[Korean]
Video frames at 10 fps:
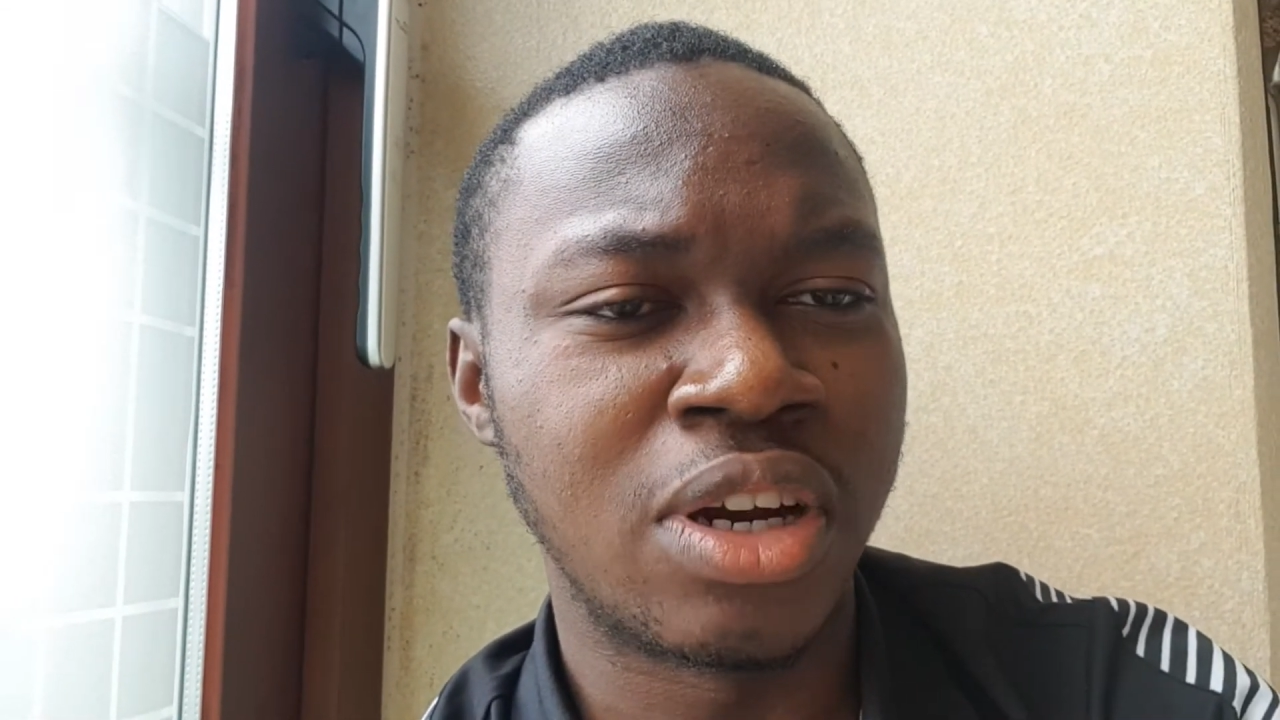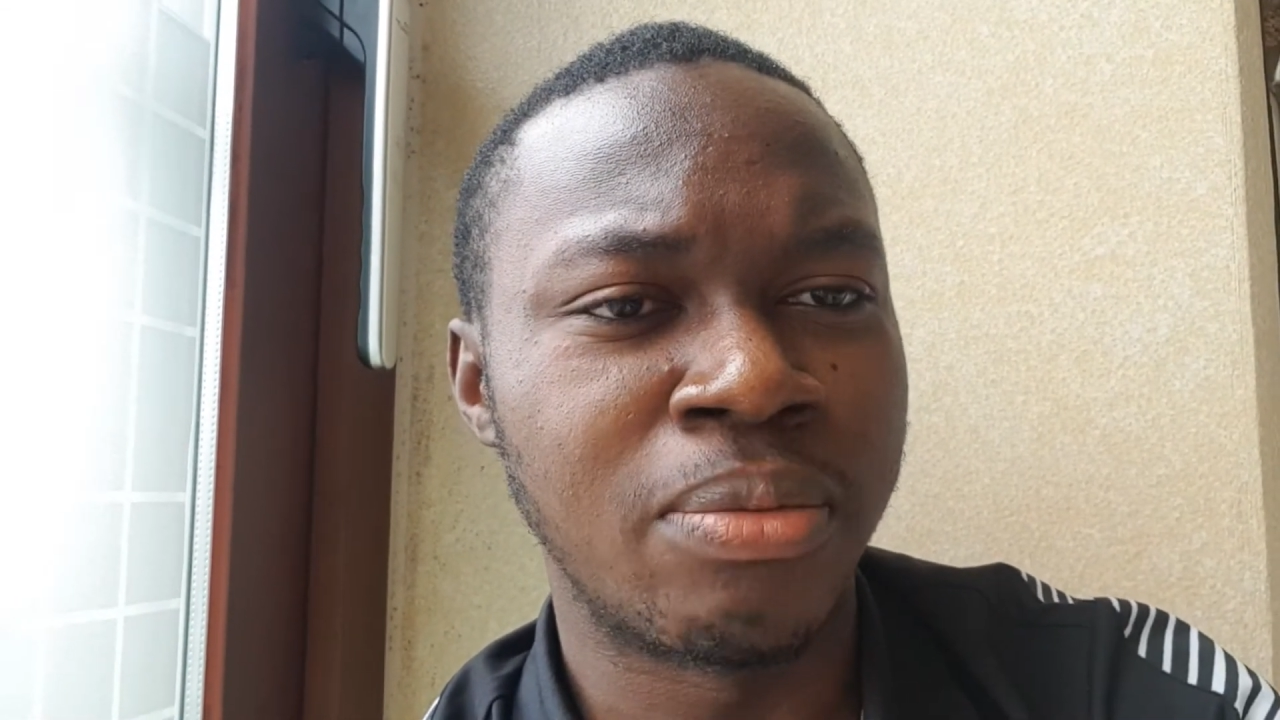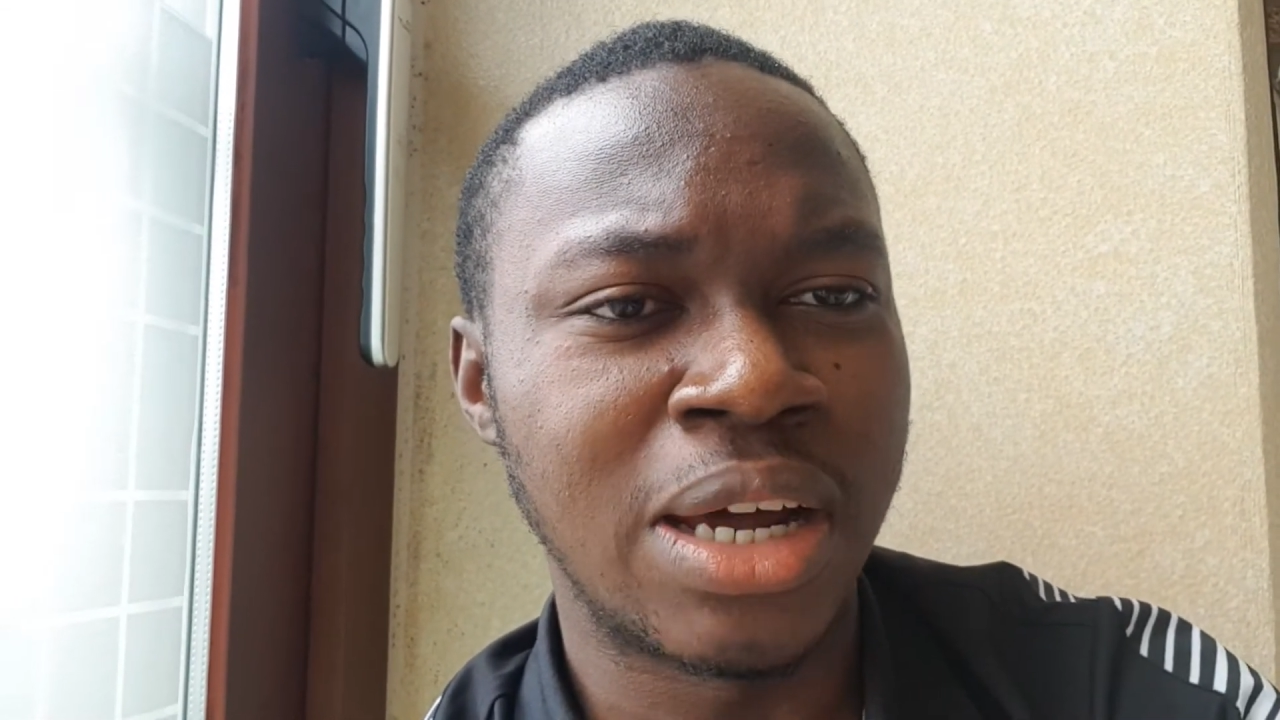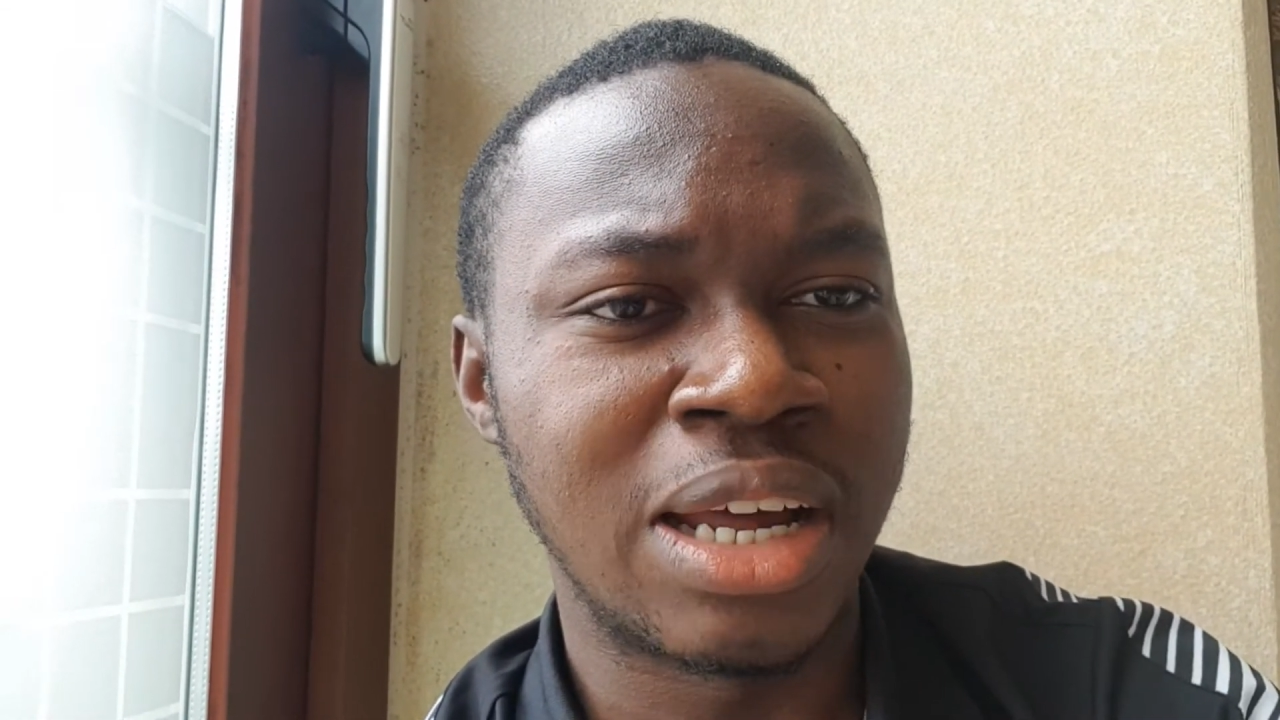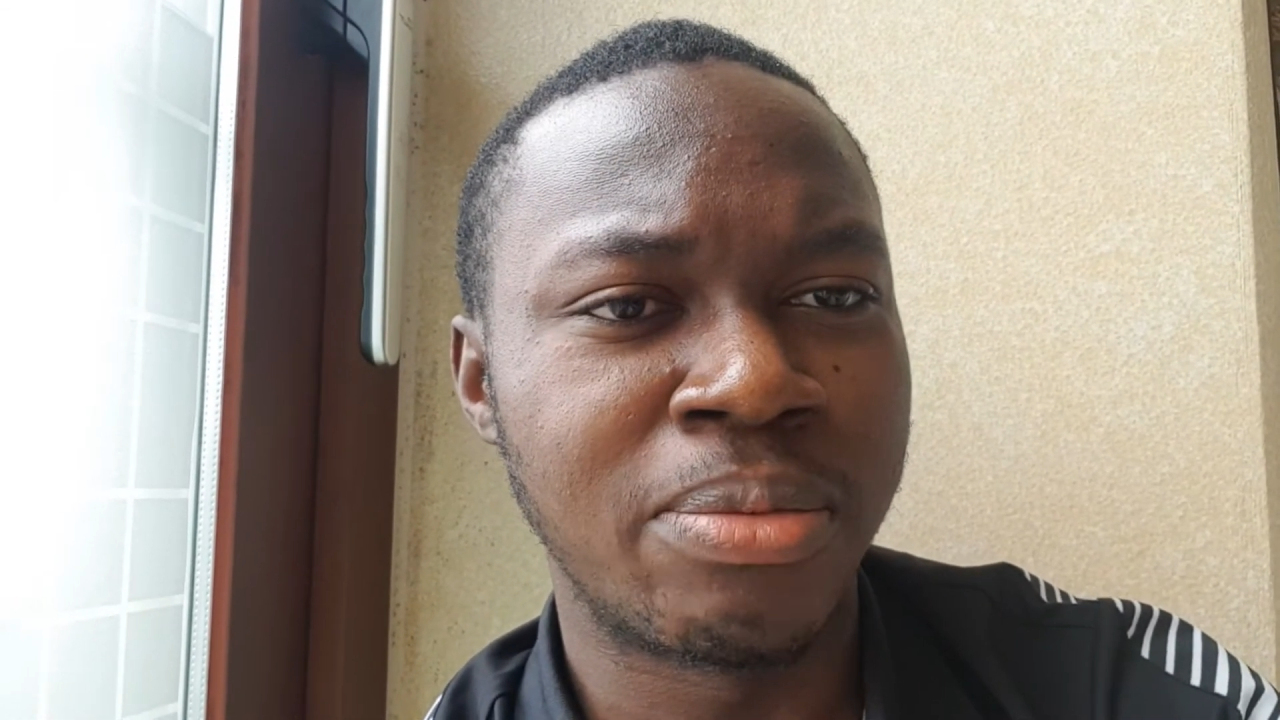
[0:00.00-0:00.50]

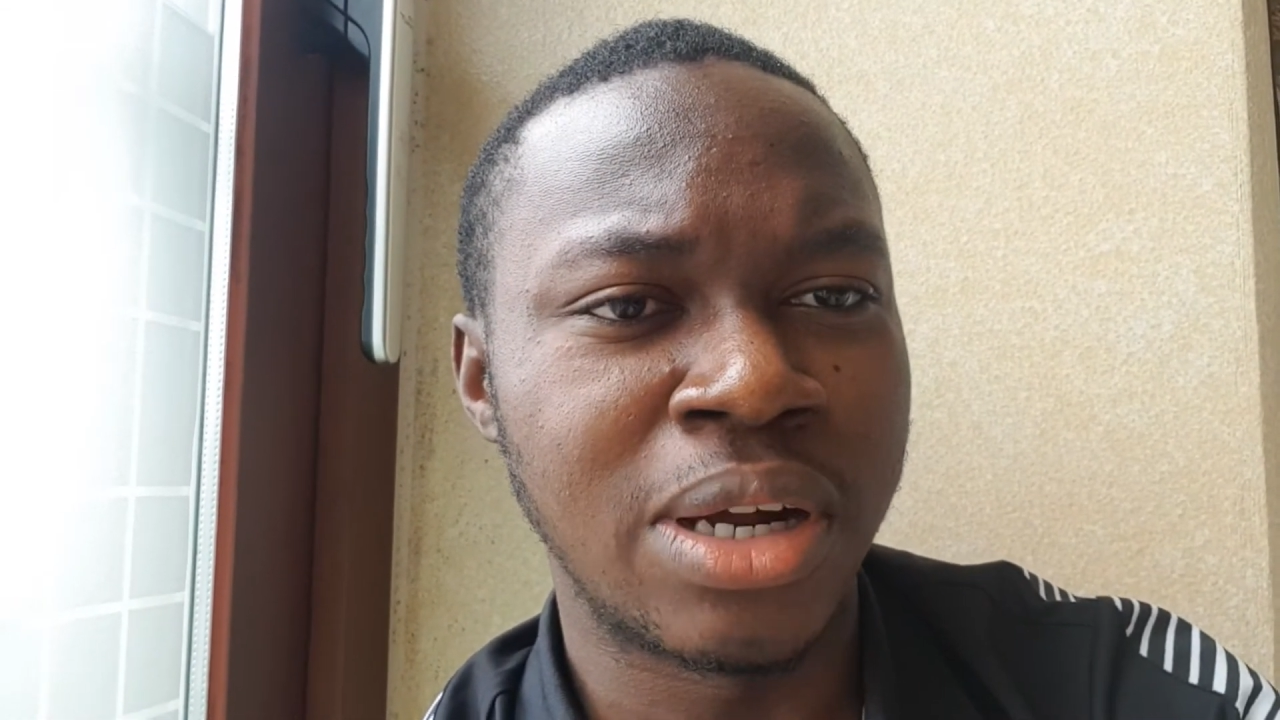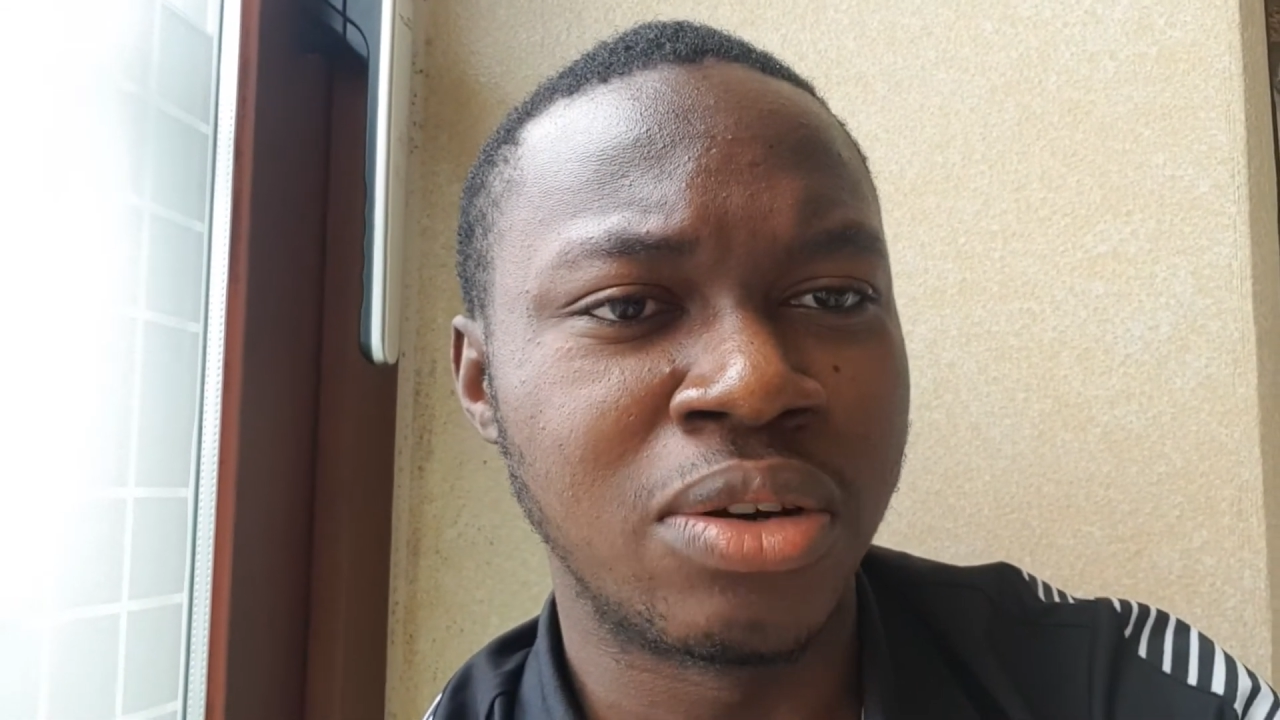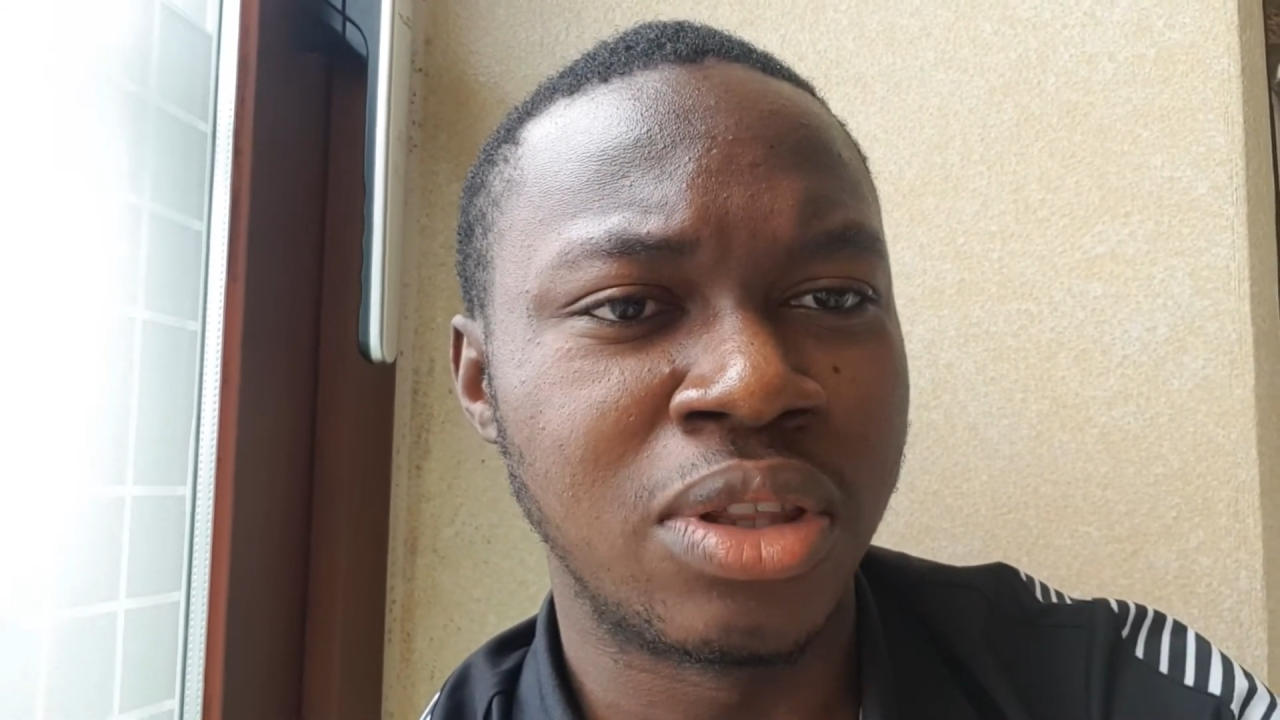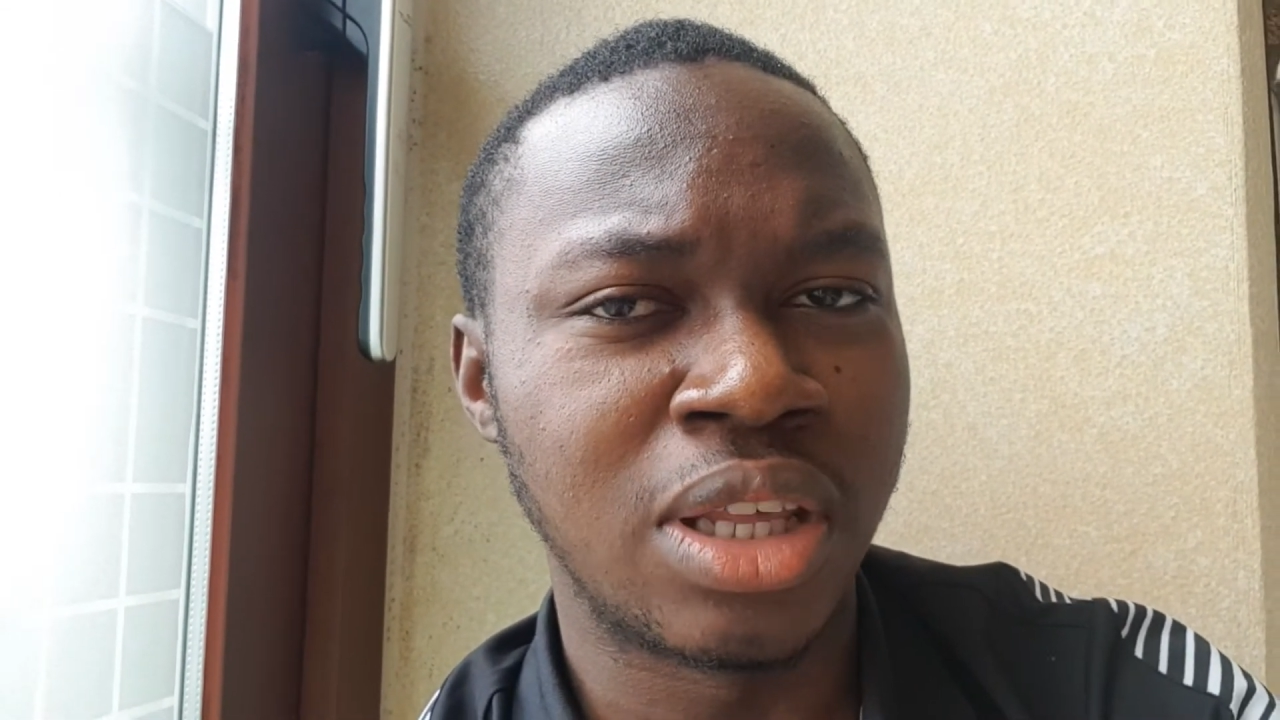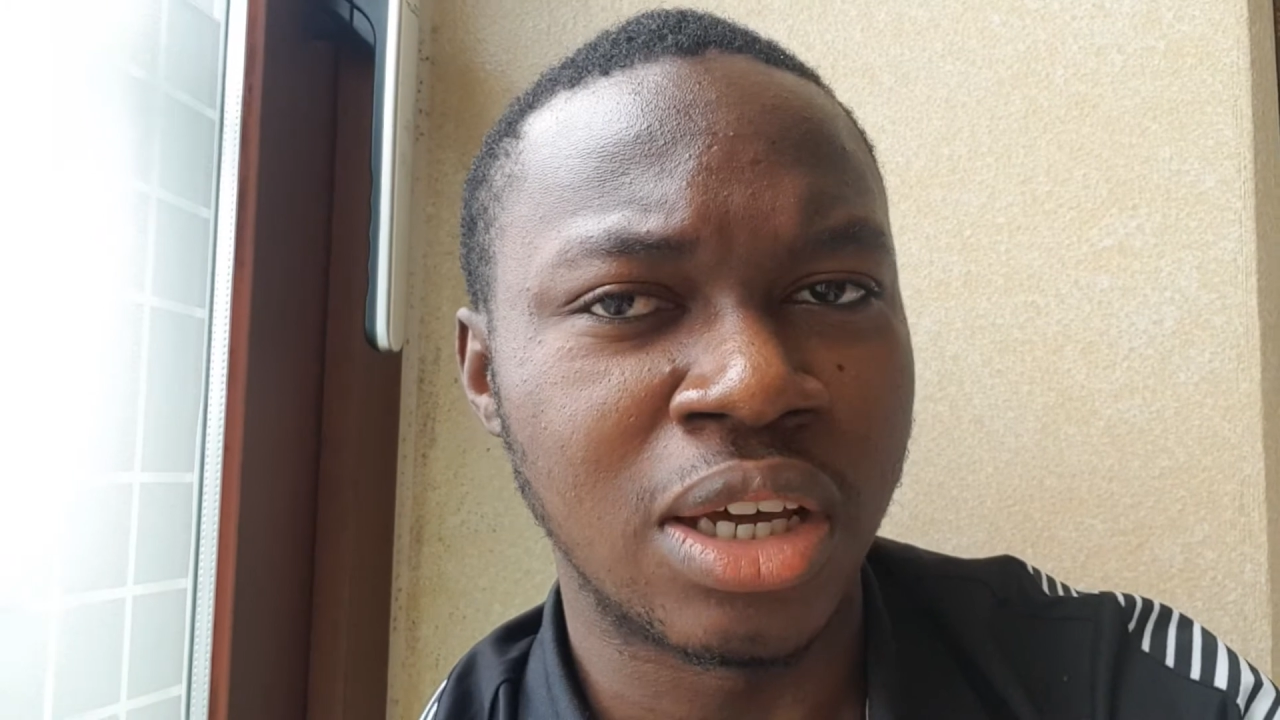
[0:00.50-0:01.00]

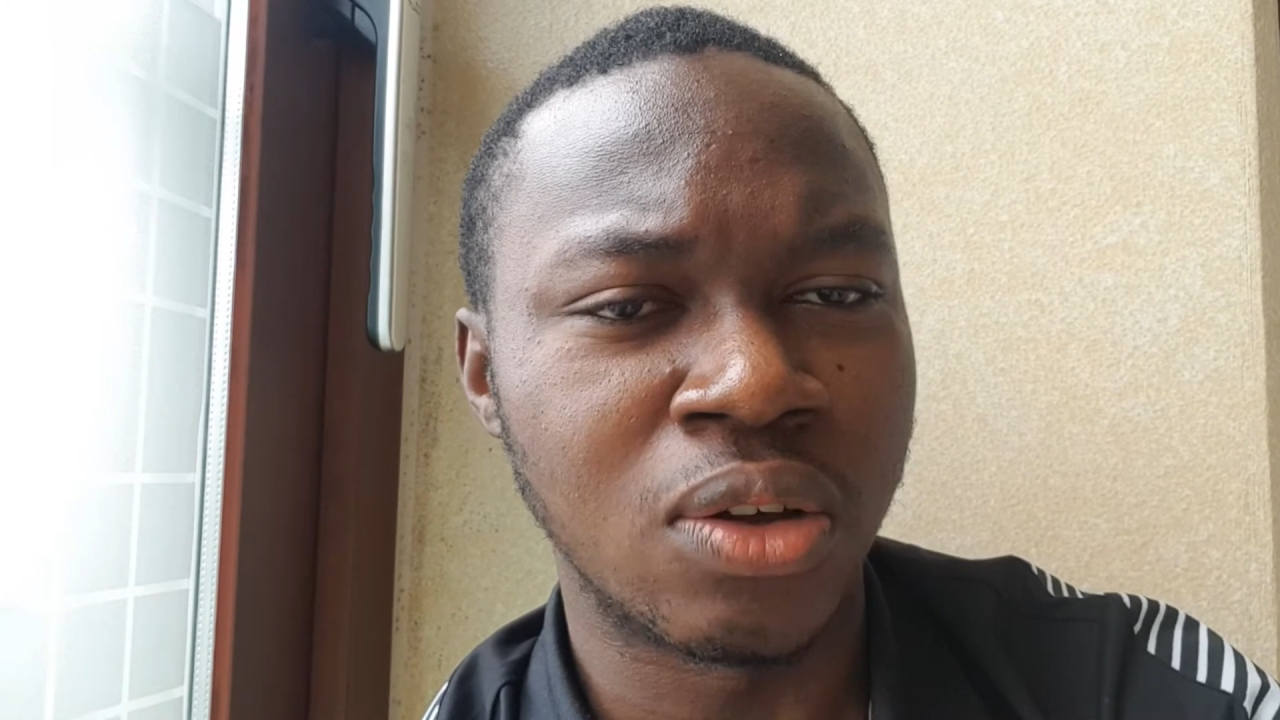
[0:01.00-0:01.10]
만나봤는데